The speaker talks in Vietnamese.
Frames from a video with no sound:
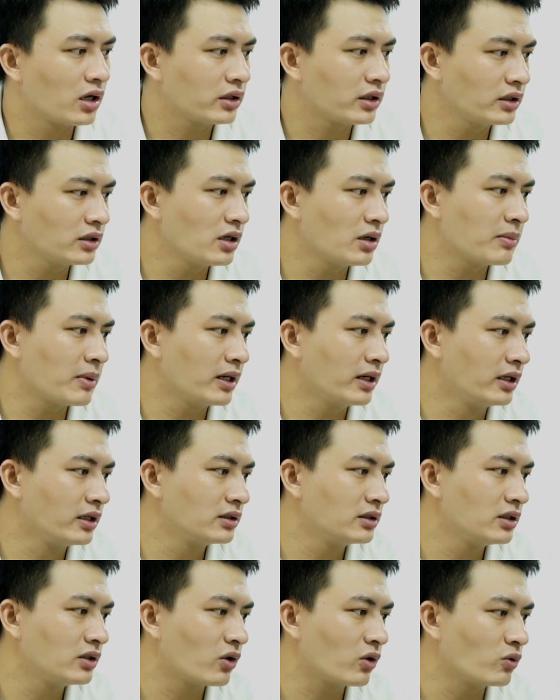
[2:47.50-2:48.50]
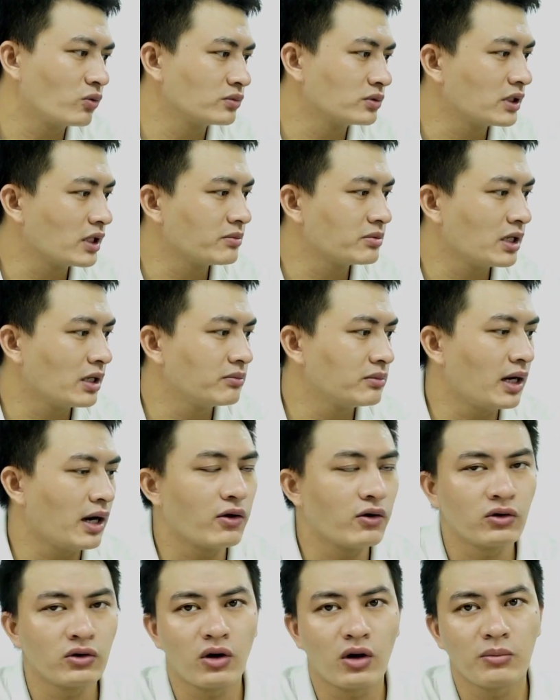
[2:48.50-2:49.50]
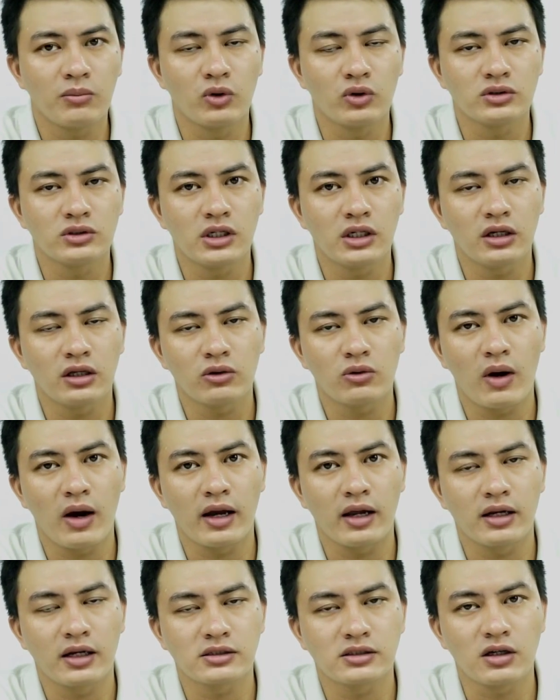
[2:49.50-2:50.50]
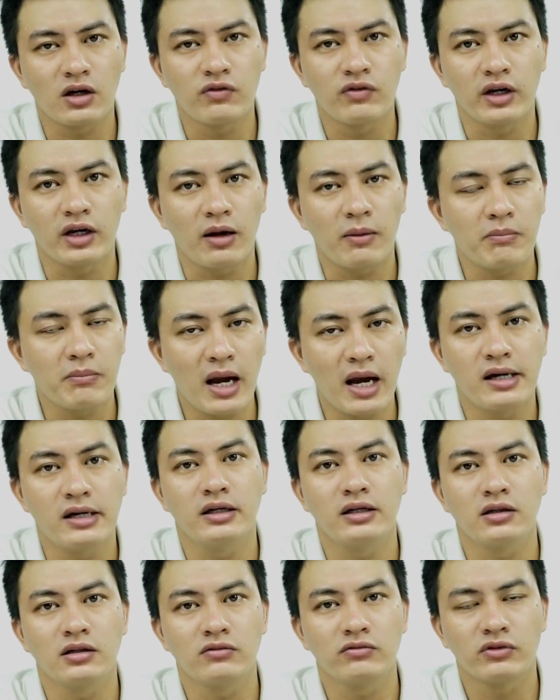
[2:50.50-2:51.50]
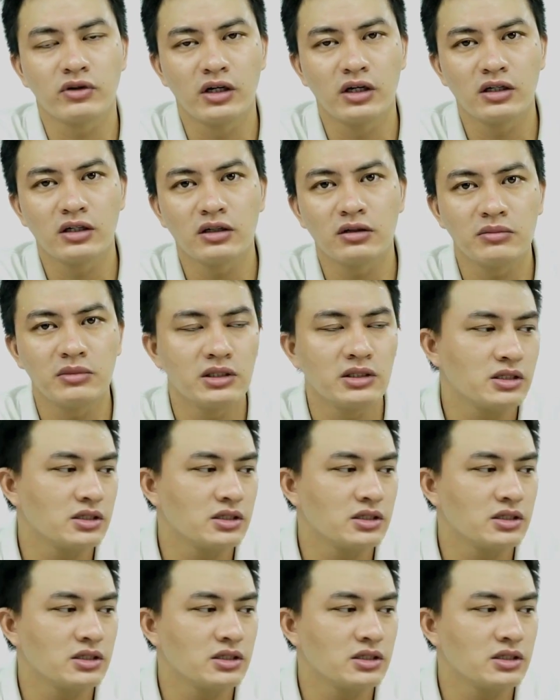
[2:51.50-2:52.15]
Kích thước màn hình thì nó cũng xem nhau, một chiếc điện thoại là 6,53 inch với Redmi